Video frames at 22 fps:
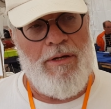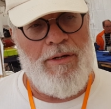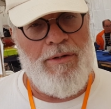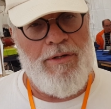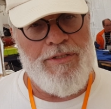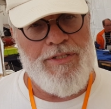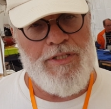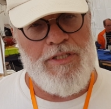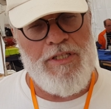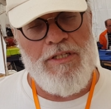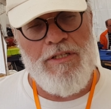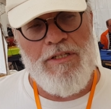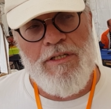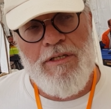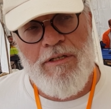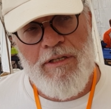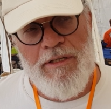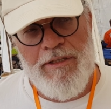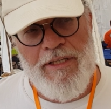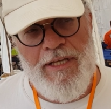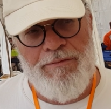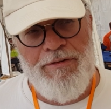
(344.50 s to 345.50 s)
euh, s'il
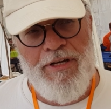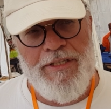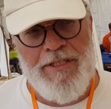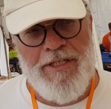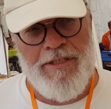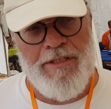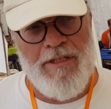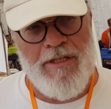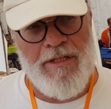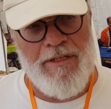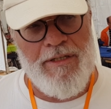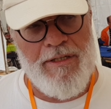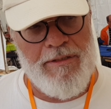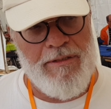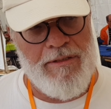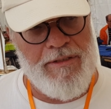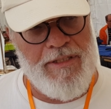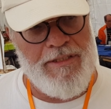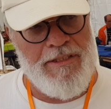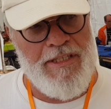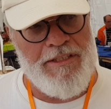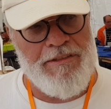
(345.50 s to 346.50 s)
y avait euh,
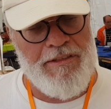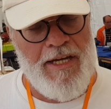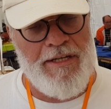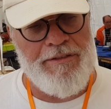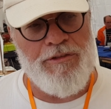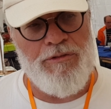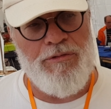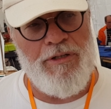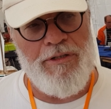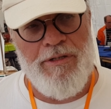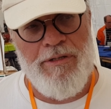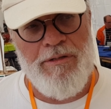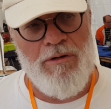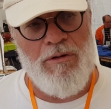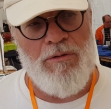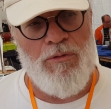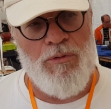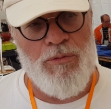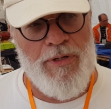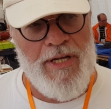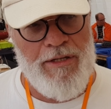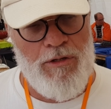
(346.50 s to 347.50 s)
des, détracteurs,
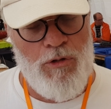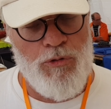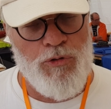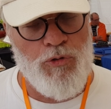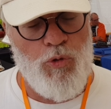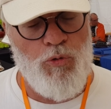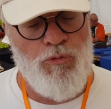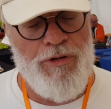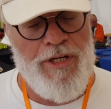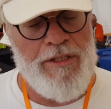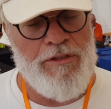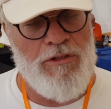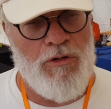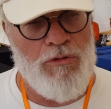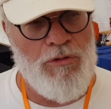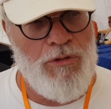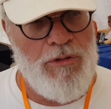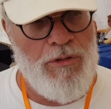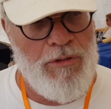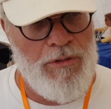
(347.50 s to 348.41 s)
on a retrouvé dans